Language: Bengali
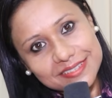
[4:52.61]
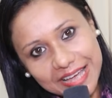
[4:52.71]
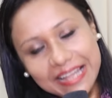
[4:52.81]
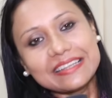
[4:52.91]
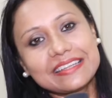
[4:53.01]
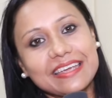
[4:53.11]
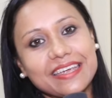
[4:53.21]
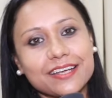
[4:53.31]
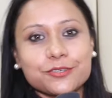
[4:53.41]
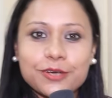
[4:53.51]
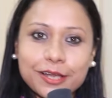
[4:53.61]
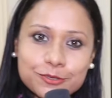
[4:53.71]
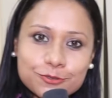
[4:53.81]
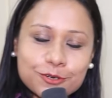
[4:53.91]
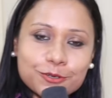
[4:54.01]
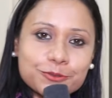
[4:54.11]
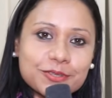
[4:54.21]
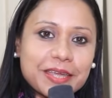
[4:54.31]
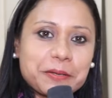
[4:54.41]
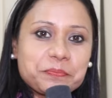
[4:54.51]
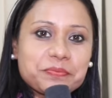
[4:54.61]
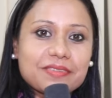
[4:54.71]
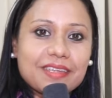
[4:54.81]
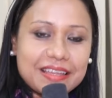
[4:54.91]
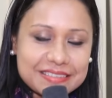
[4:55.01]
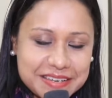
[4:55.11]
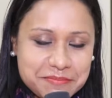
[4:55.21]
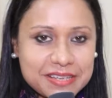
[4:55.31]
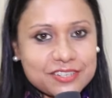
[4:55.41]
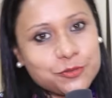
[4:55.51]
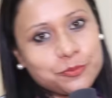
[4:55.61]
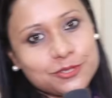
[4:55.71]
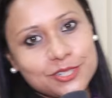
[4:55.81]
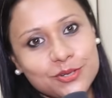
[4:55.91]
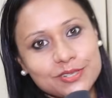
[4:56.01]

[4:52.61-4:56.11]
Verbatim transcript: জানতে একটু আলোচনা করতে আজকে আমরা এসে উপস্থিত